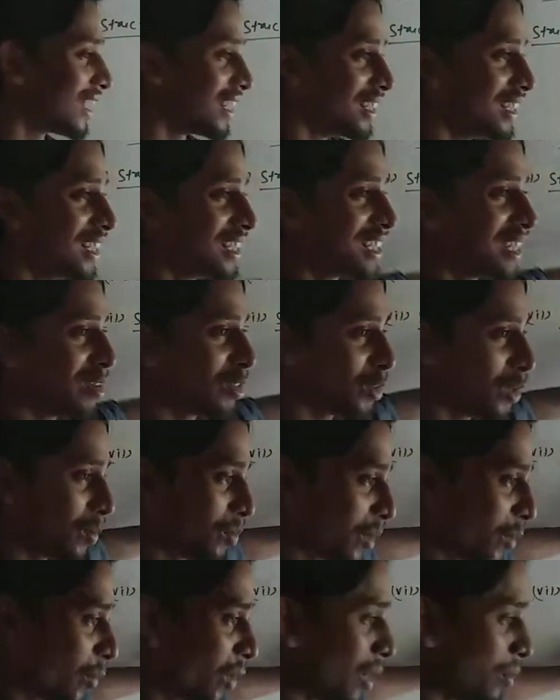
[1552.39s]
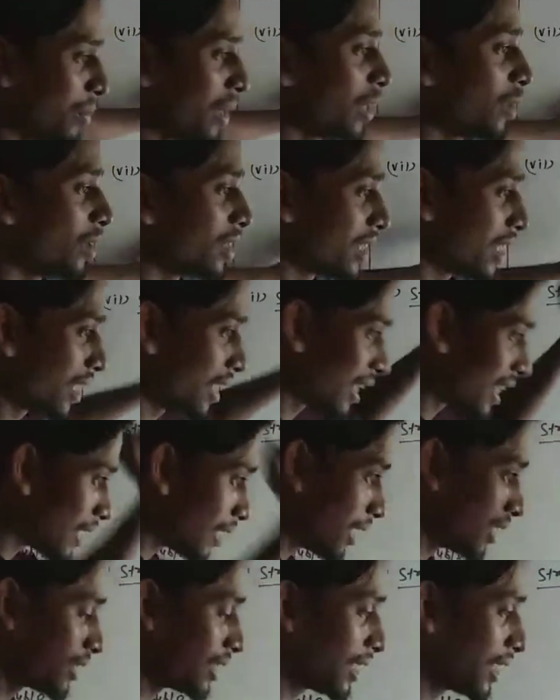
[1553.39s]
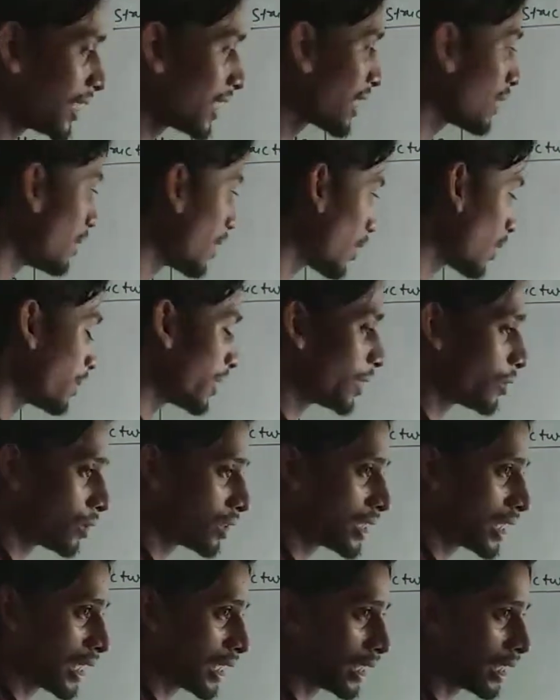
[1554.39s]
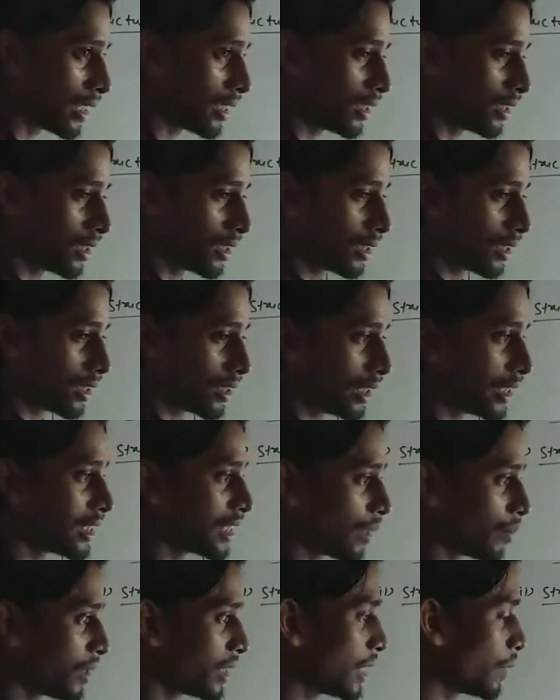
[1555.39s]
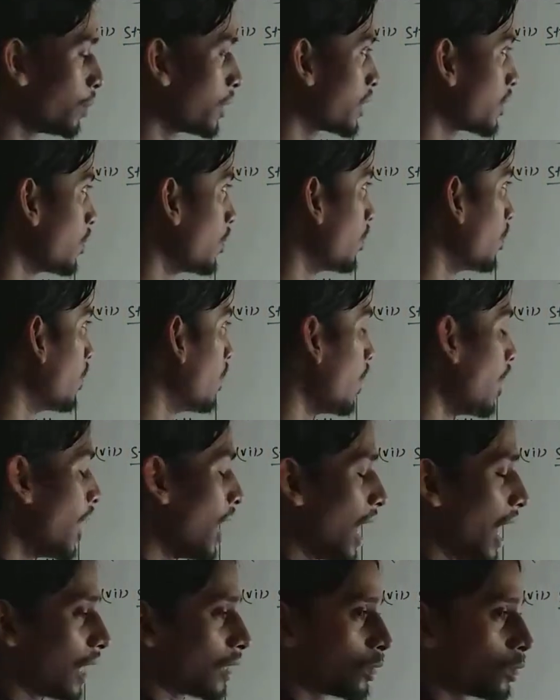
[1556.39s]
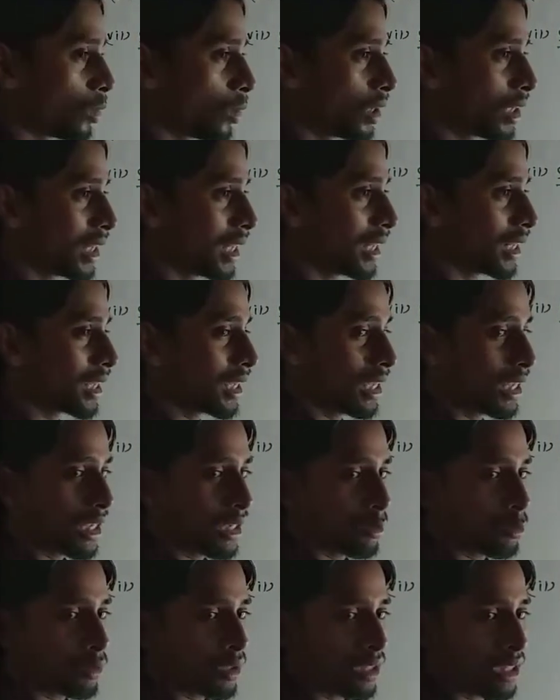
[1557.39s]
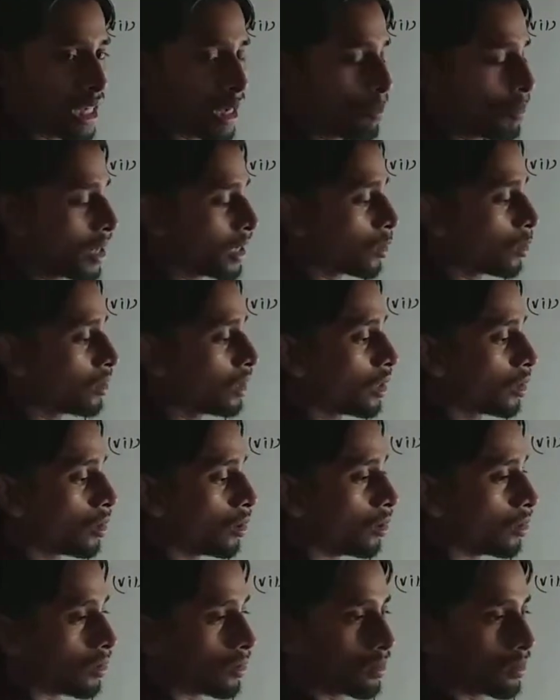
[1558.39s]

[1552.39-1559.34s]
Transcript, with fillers: नीचा अंदर पटको ना अपने ऐसे करके ऐसे करके मारो अपने टूट जाएगा ईटा पिटा पटको और तोड़ करके का पार्ट को देखो